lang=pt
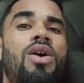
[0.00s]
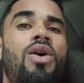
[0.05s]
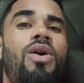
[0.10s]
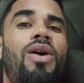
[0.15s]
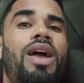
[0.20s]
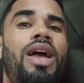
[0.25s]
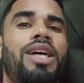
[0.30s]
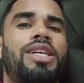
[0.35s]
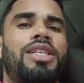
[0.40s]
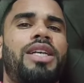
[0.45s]

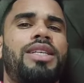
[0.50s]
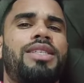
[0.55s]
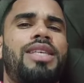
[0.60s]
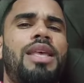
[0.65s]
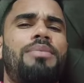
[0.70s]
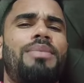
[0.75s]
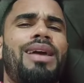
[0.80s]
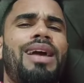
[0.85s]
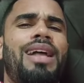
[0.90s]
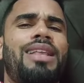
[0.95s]
Olha, gente,
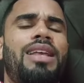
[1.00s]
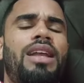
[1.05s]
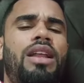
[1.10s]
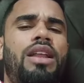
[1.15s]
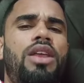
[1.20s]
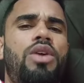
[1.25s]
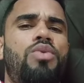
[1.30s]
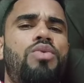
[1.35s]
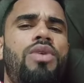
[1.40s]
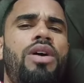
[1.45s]
sem brincadeira
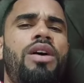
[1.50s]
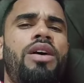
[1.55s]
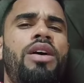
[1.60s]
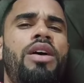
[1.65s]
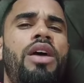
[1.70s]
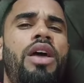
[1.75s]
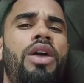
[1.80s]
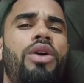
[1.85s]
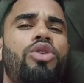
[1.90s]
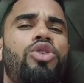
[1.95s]
nenhuma.
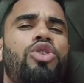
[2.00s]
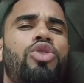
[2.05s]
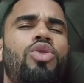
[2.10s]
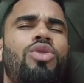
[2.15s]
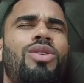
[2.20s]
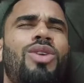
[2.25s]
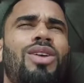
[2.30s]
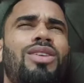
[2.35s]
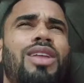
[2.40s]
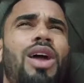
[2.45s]
Eu sou
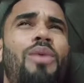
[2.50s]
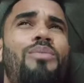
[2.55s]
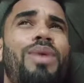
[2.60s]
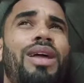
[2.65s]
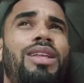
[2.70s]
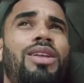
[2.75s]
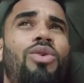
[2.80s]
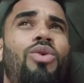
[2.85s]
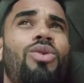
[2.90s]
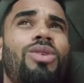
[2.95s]

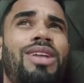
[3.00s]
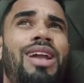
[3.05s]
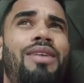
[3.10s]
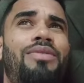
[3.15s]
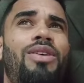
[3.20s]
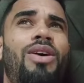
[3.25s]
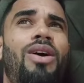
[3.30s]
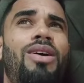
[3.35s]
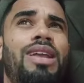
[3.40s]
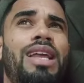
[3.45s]
totalmente contra a
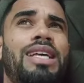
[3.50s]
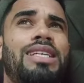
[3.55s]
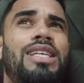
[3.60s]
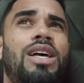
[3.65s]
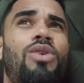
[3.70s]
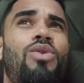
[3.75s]
violência.